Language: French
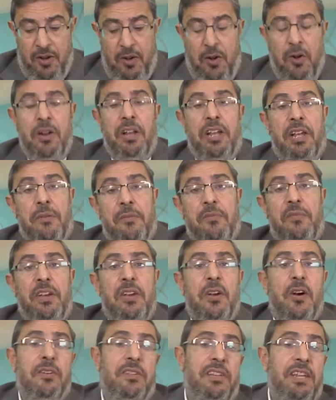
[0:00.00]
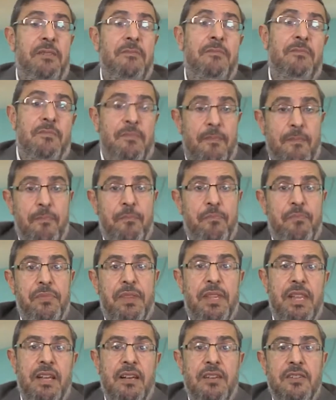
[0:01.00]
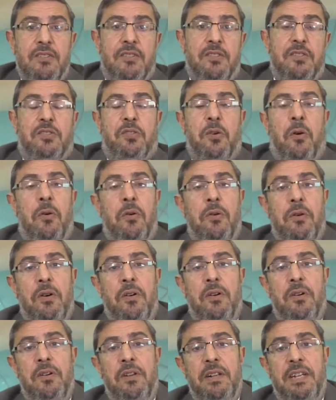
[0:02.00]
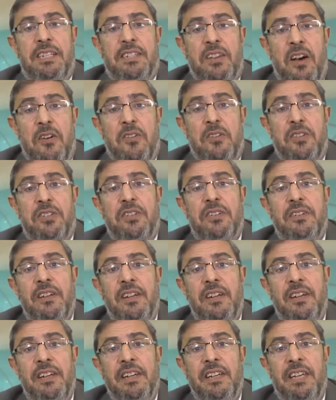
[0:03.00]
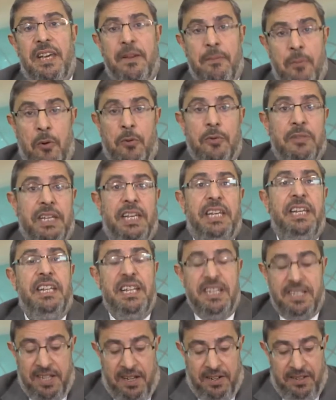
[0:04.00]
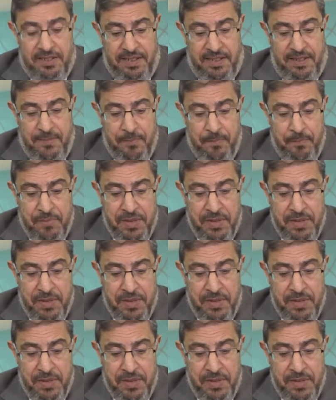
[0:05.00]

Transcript: Olim, Yordim ce sont euh, les anges qui montent et qui descendent.